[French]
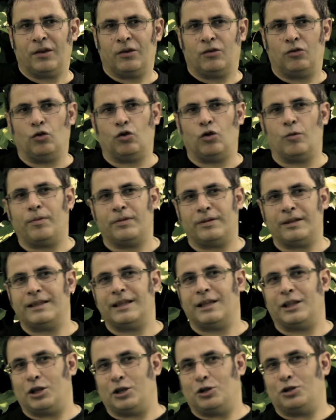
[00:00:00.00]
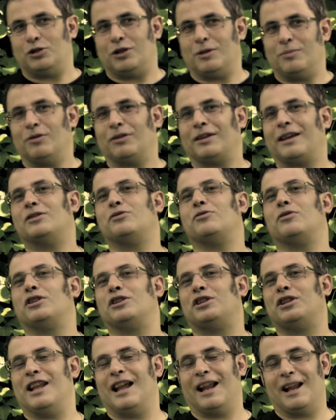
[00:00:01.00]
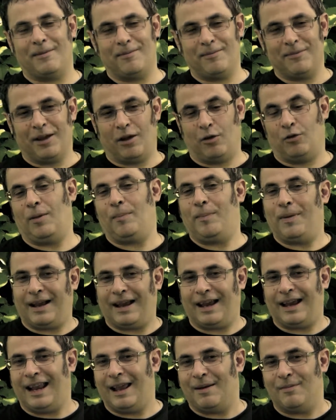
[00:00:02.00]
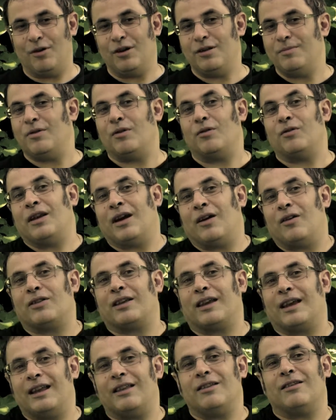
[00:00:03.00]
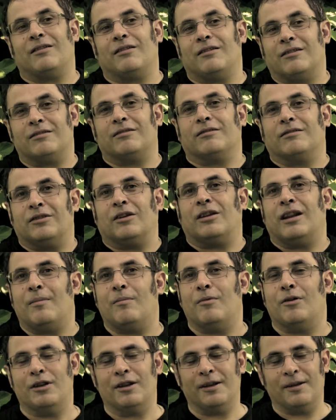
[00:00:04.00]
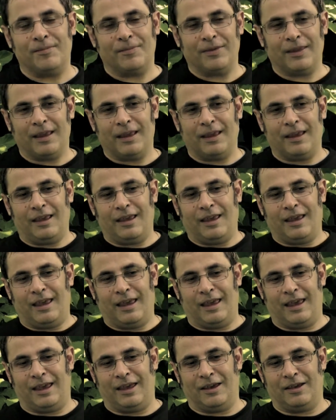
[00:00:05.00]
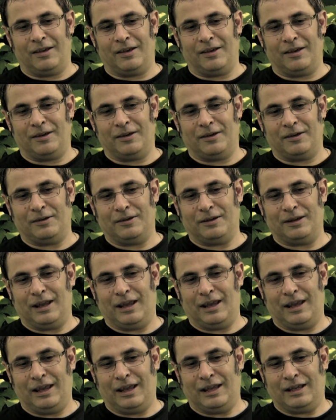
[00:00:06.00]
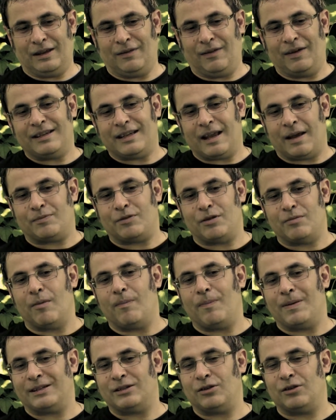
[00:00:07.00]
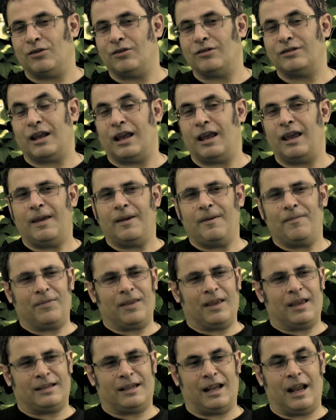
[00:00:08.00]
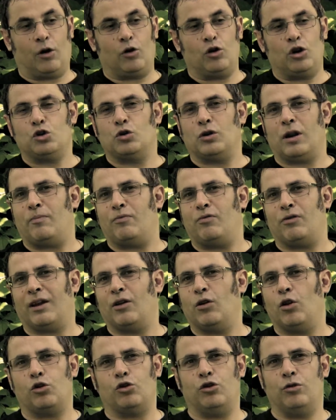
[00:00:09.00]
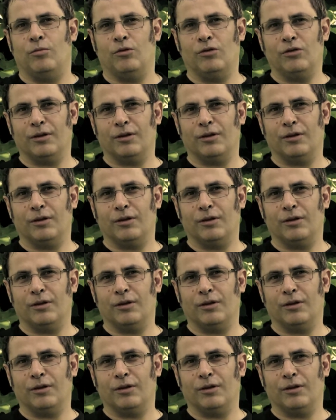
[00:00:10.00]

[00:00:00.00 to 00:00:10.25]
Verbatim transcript: Donc on pensait que c'était justement très original. On n'a pas créé la mode, mais on est rentré dans, la mode. Et et c'est vrai que c'est absolument passionnant. C'est la religion la plus rigolote du monde.